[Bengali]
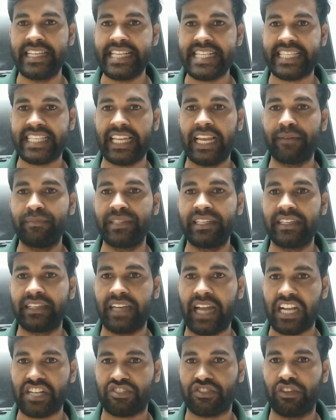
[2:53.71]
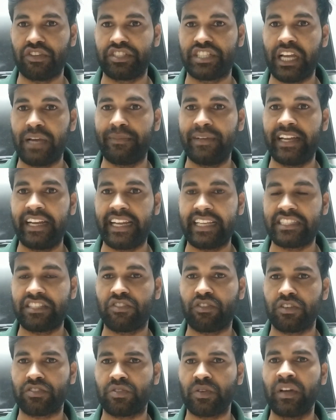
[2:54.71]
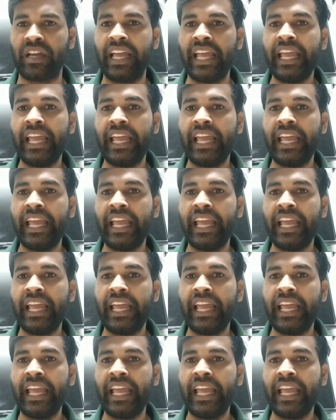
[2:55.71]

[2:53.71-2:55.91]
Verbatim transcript: ইসলামিক রাষ্ট্র হিসাবে এটা যে করতো